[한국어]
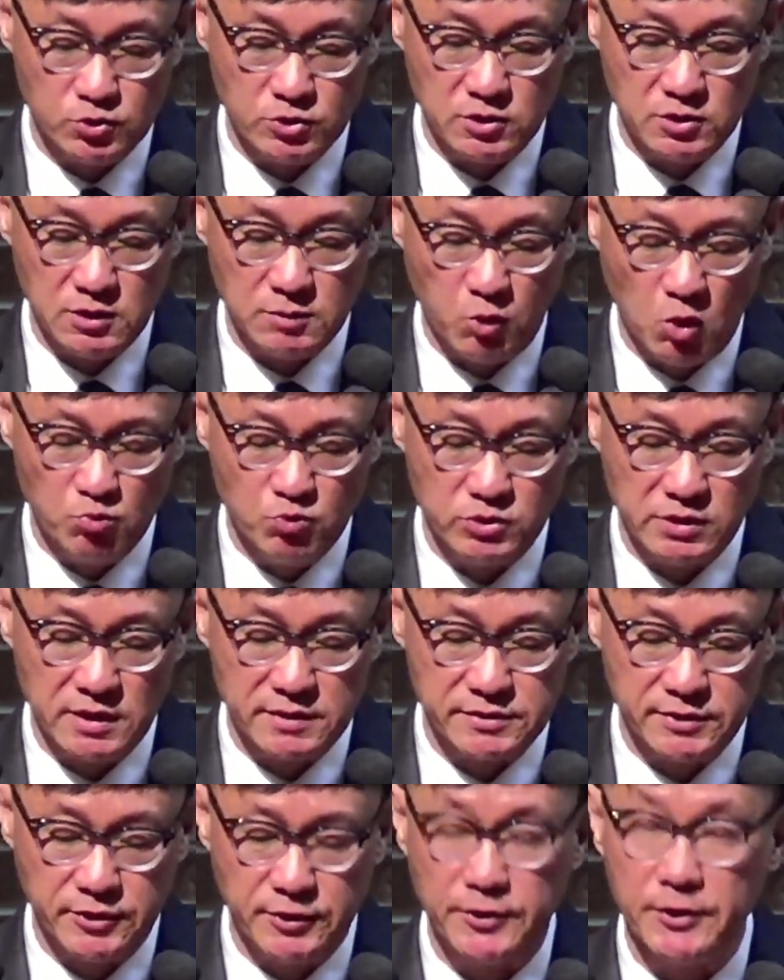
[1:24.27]
오늘
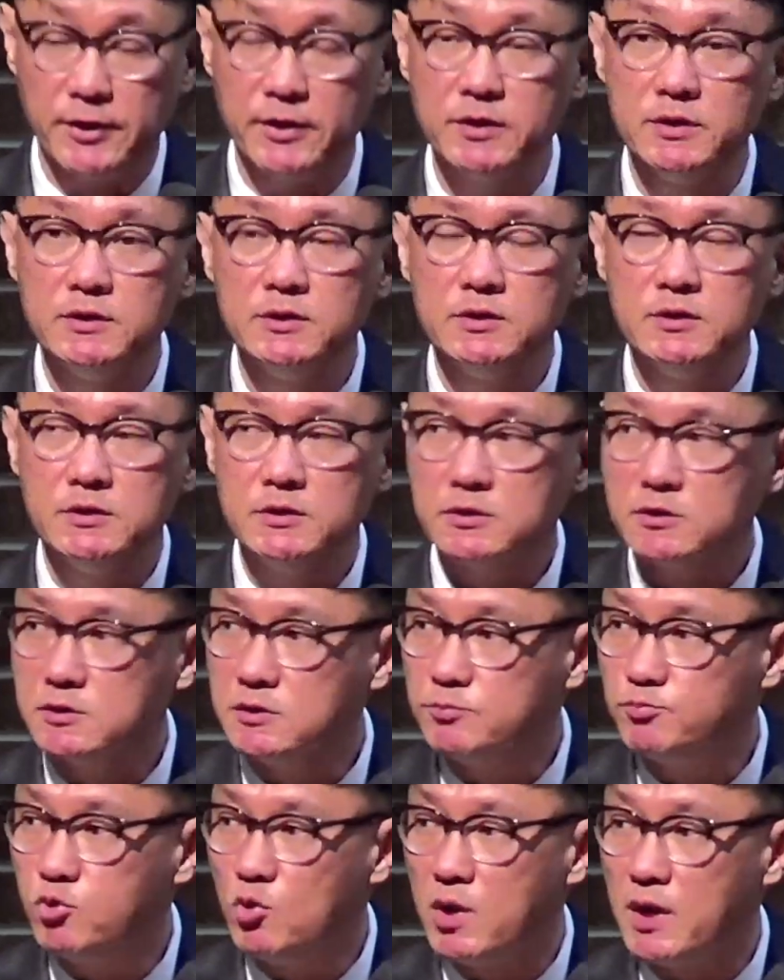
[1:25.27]
본문에서
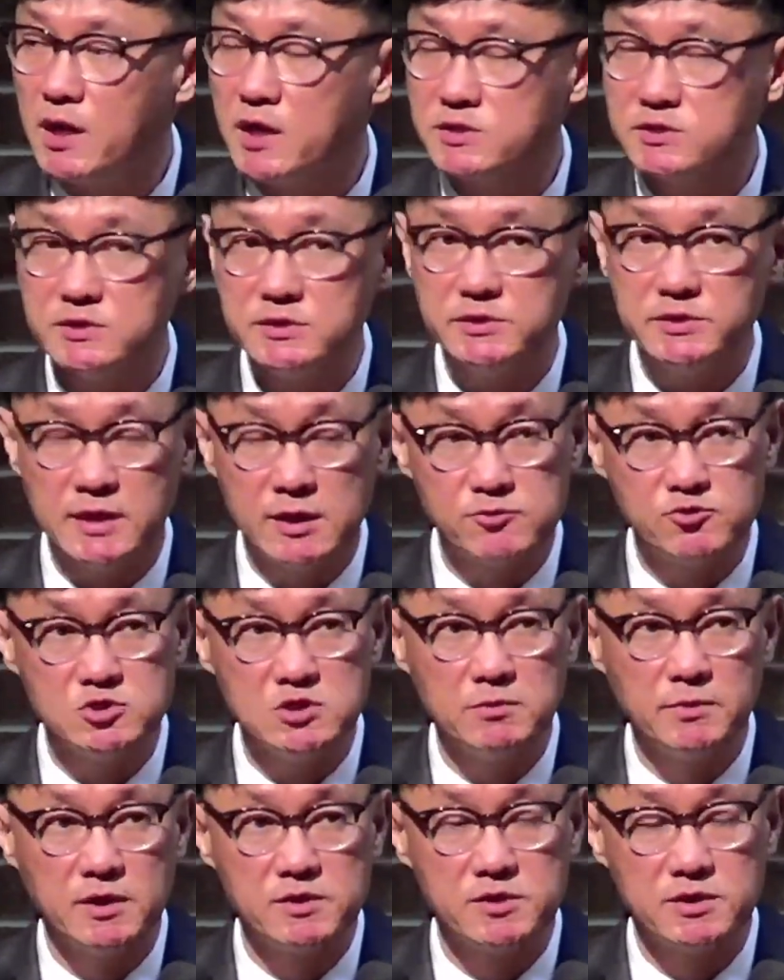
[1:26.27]
그 부활하신
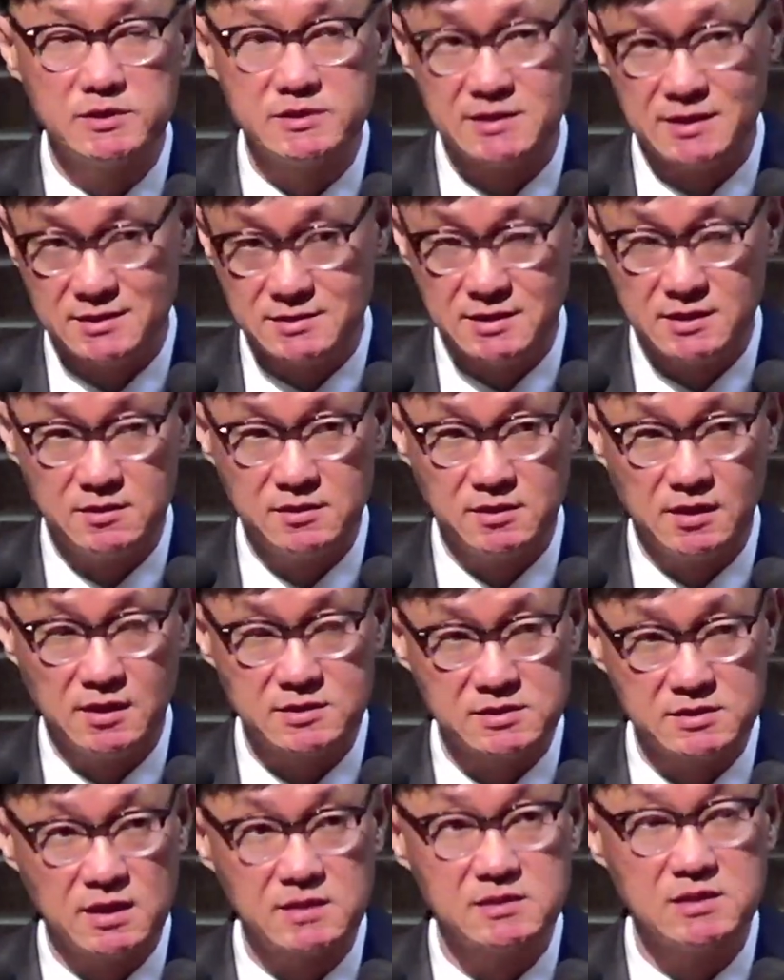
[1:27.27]
예수님께서
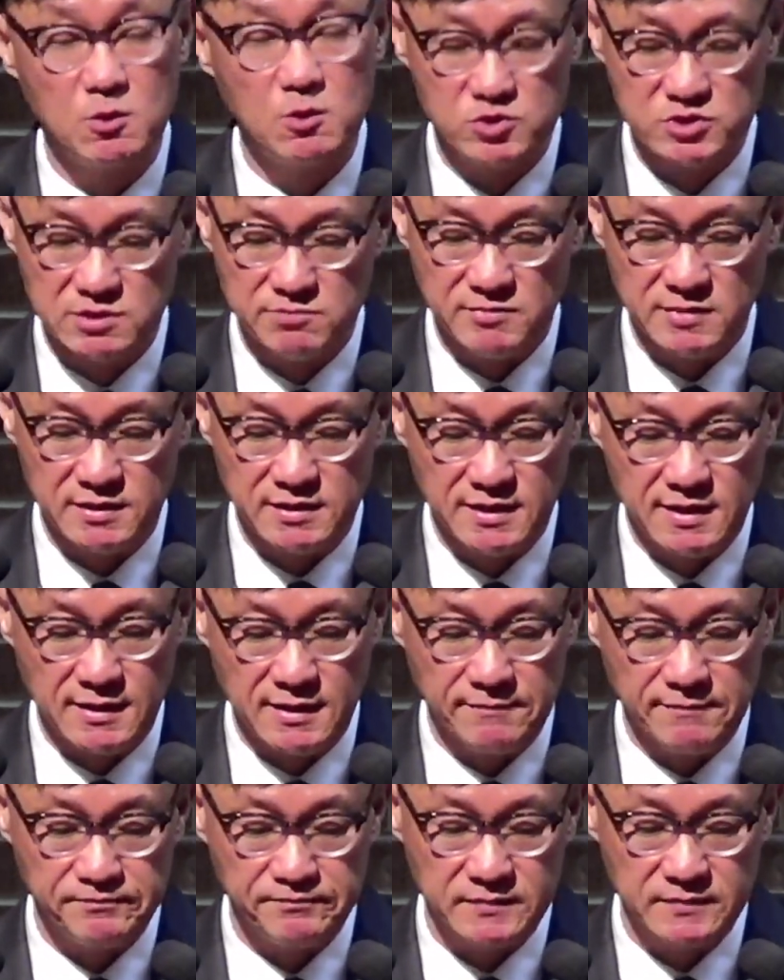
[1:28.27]
제자들에게
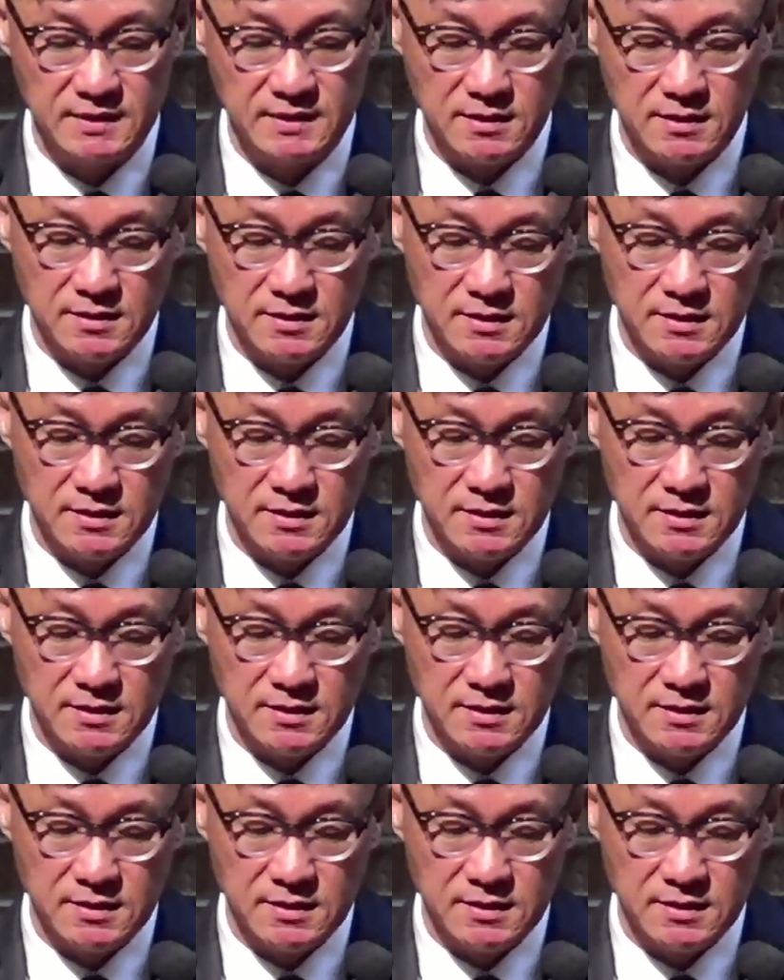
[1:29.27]
찾아오십니다.